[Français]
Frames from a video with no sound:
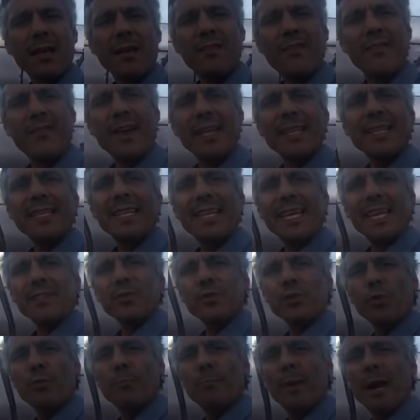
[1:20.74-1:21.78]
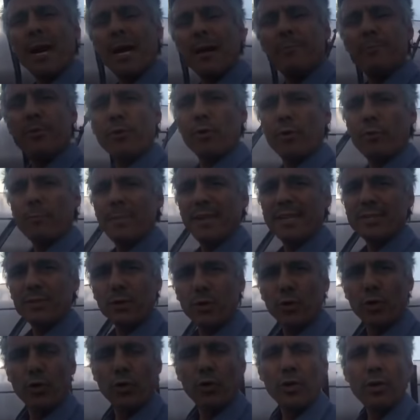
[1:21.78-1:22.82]
24 rue Barbeau,
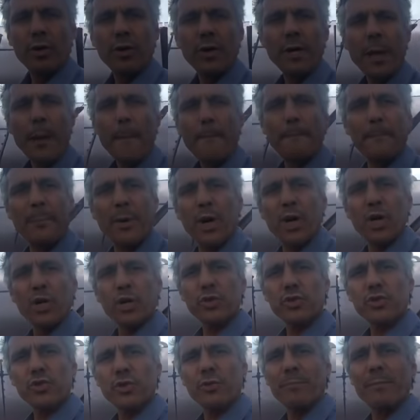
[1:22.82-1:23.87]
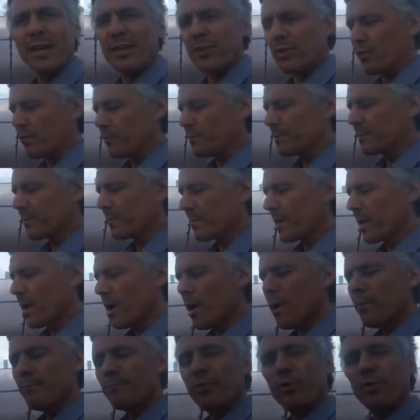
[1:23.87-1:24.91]
métro Porte-Maillot,
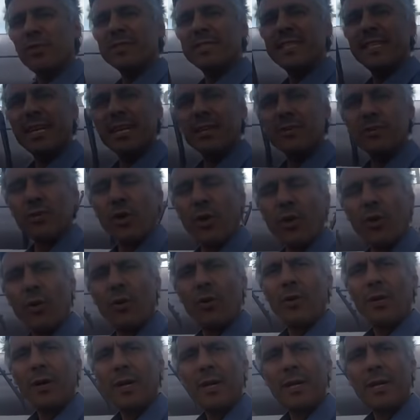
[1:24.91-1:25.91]
pour dire non